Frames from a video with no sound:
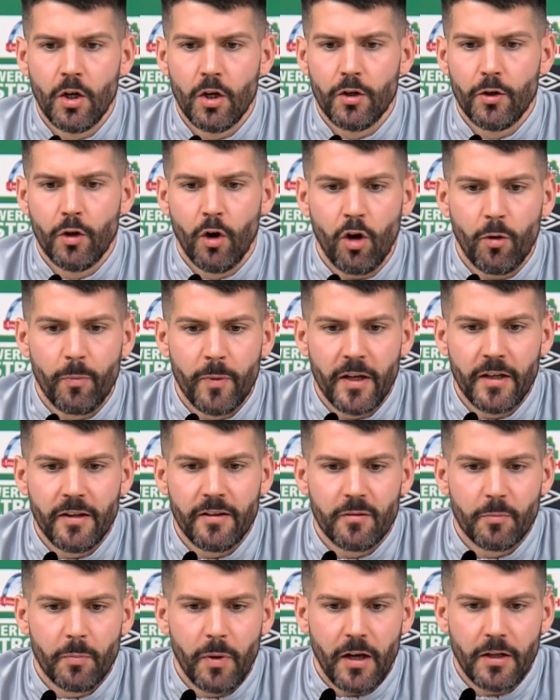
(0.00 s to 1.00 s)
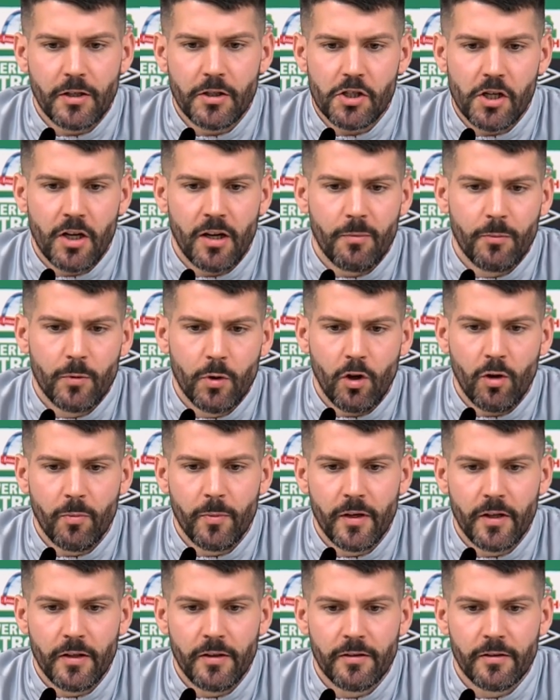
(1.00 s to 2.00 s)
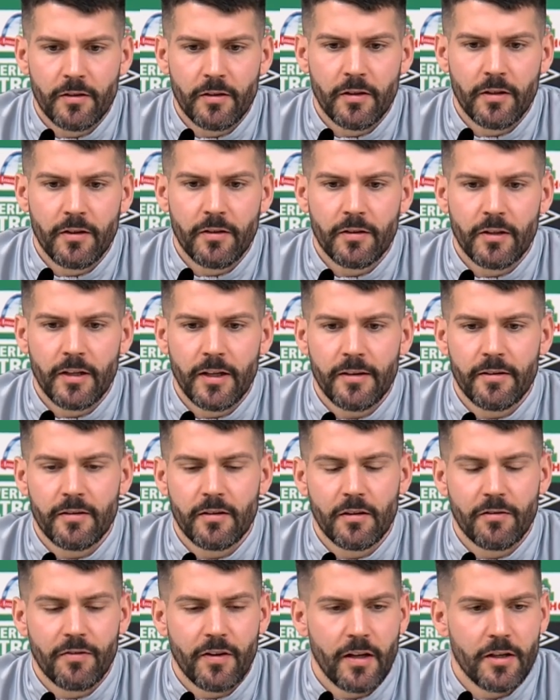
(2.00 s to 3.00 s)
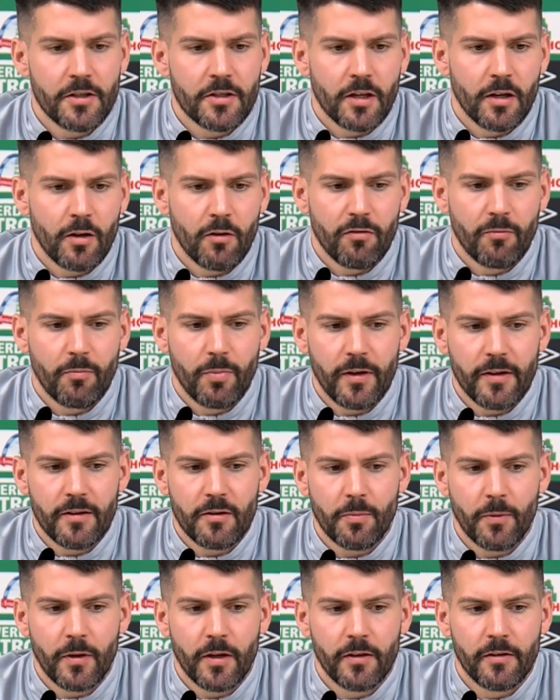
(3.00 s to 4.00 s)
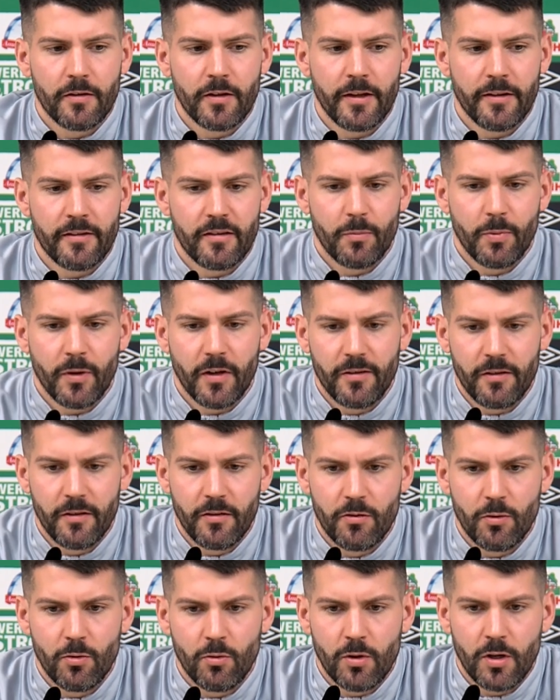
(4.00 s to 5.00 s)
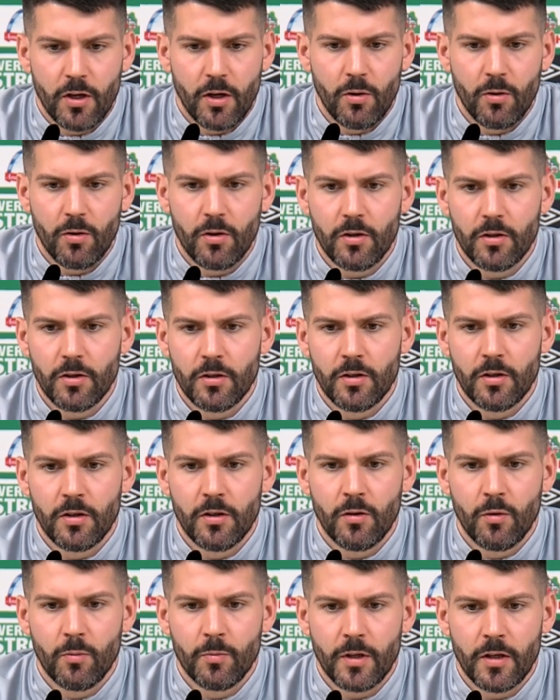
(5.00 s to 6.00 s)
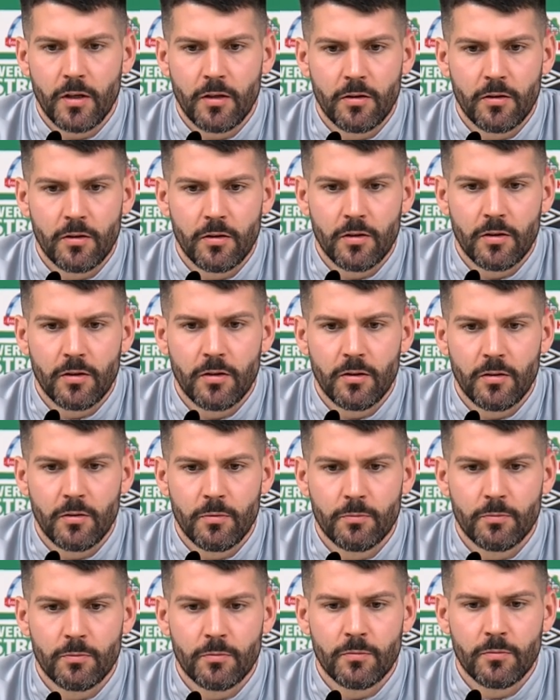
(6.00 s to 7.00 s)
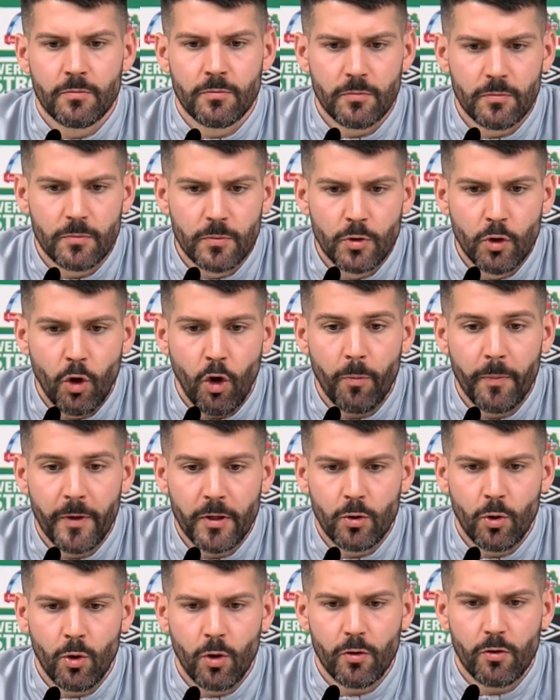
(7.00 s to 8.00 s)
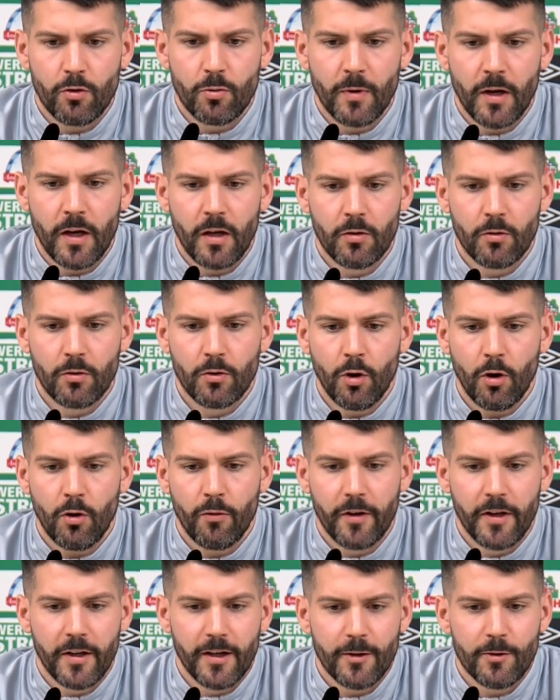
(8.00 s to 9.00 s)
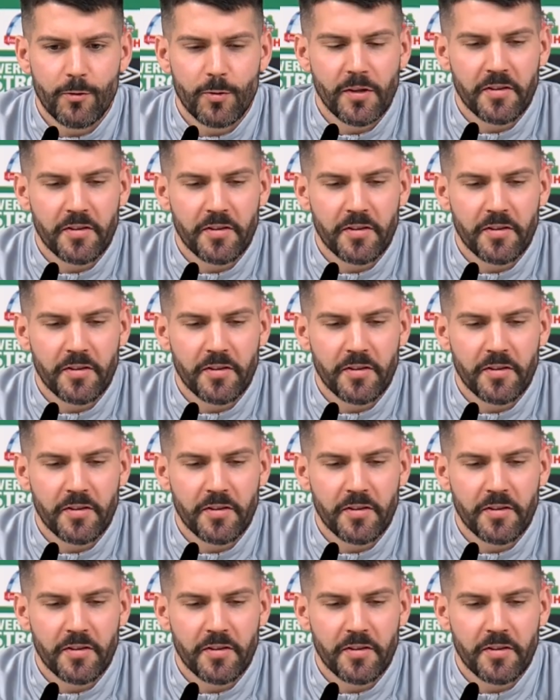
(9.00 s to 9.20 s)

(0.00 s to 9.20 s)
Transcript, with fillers: noch mehr diesen Punch haben, noch mehr diese, diese letzte Gefährlichkeit auf den Platz bringen, diese letzte Präzision auch, äh, um dann ähm, noch mehr Tore zu machen und noch weniger zu